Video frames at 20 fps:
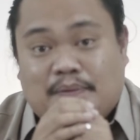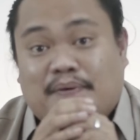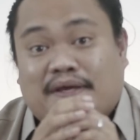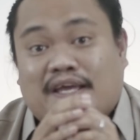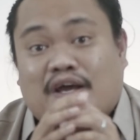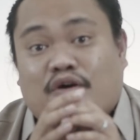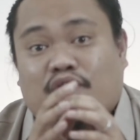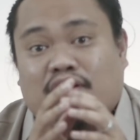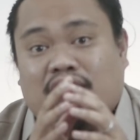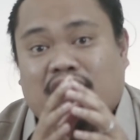
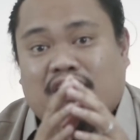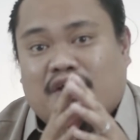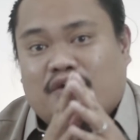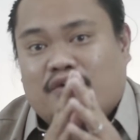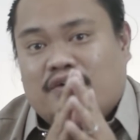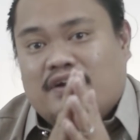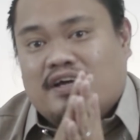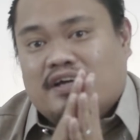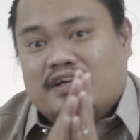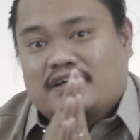Bibigyan ko
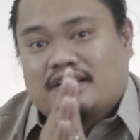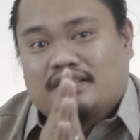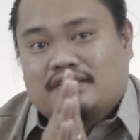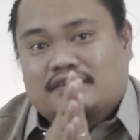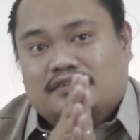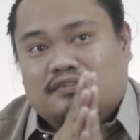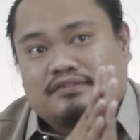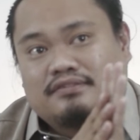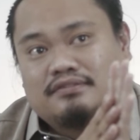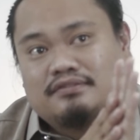rin kayo ng
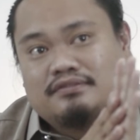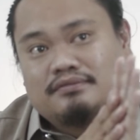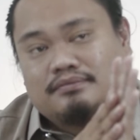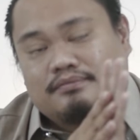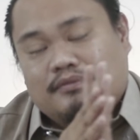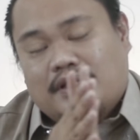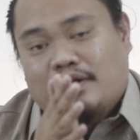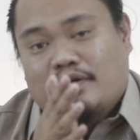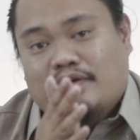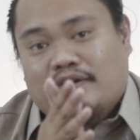
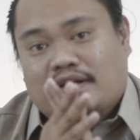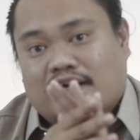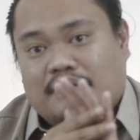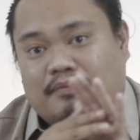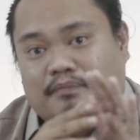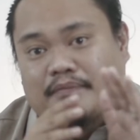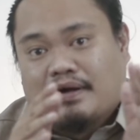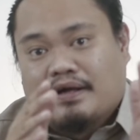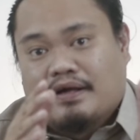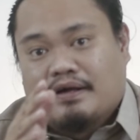ano,
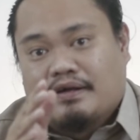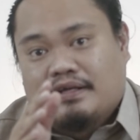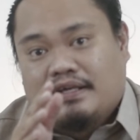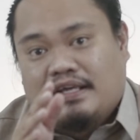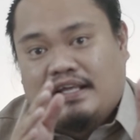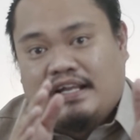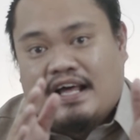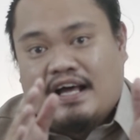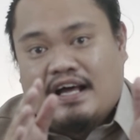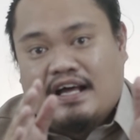ng
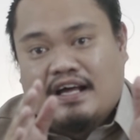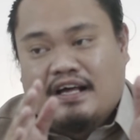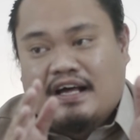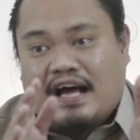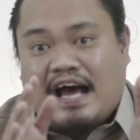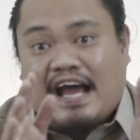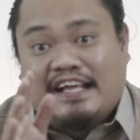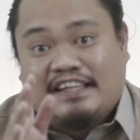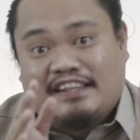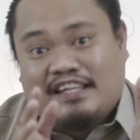
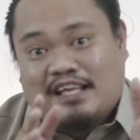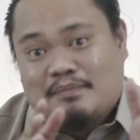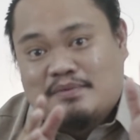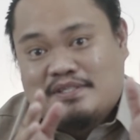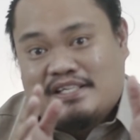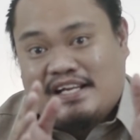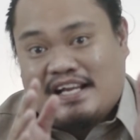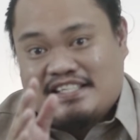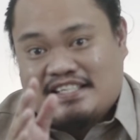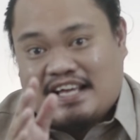ilang
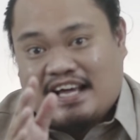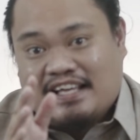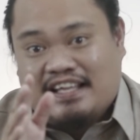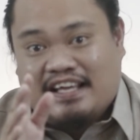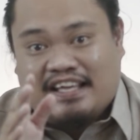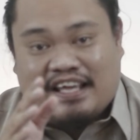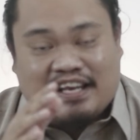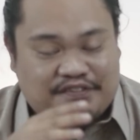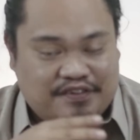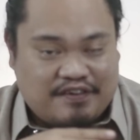items sa
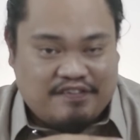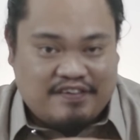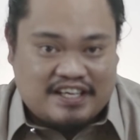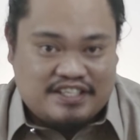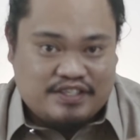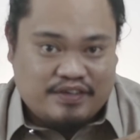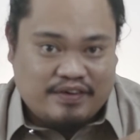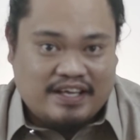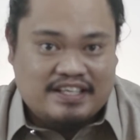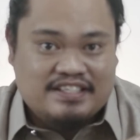Lazada. Yan,
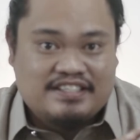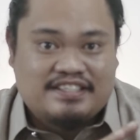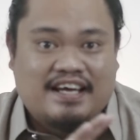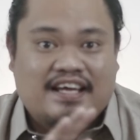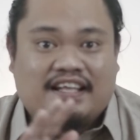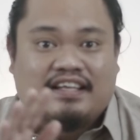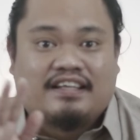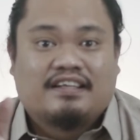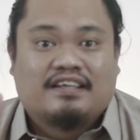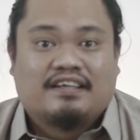ipa-flash ko
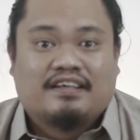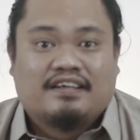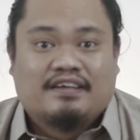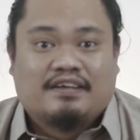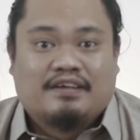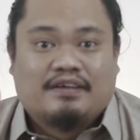yan dyan.